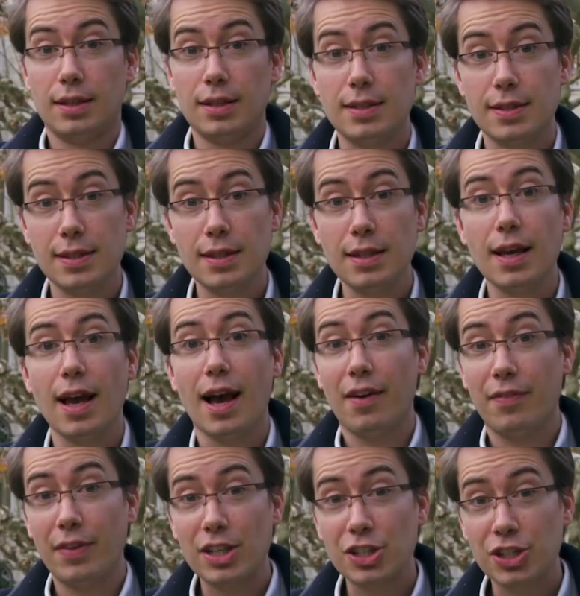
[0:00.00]
Ici,
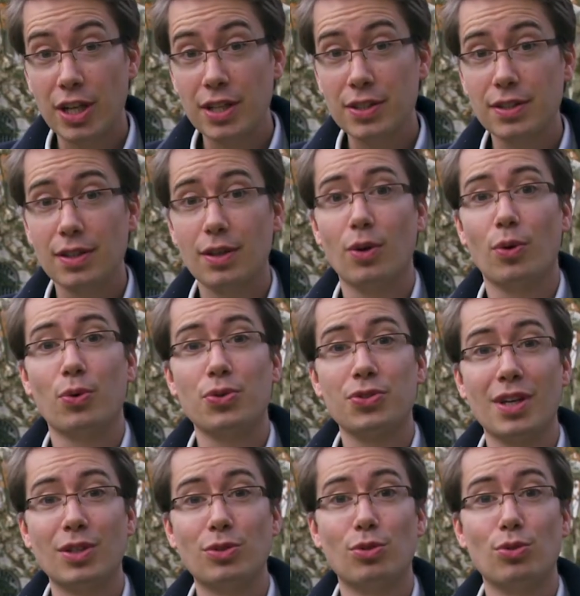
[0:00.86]
à Vergèze, au
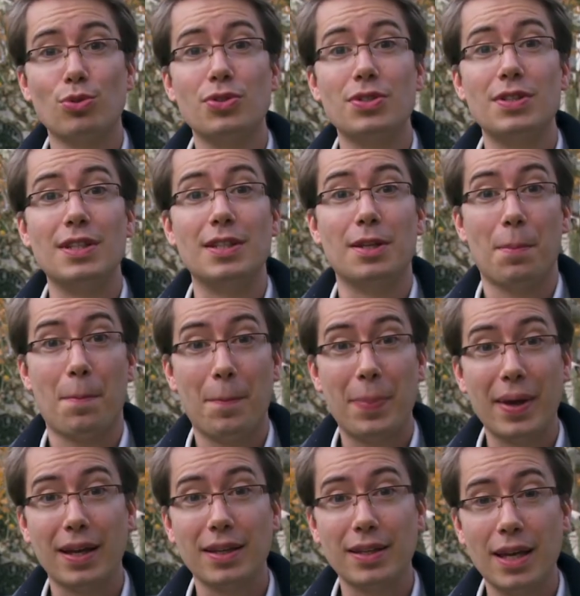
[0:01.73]
sein de l'usine
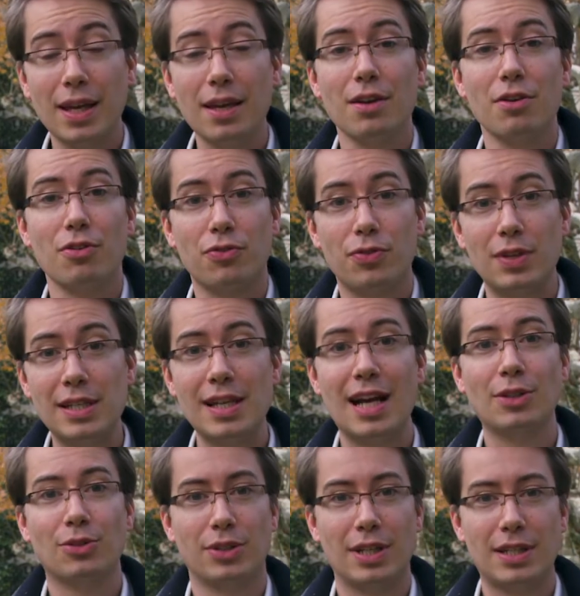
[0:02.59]
Perrier,
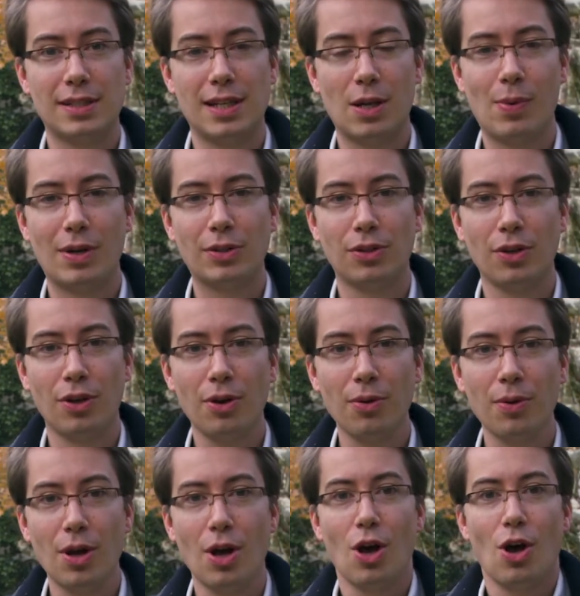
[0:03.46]
filiale de Nestlé Water,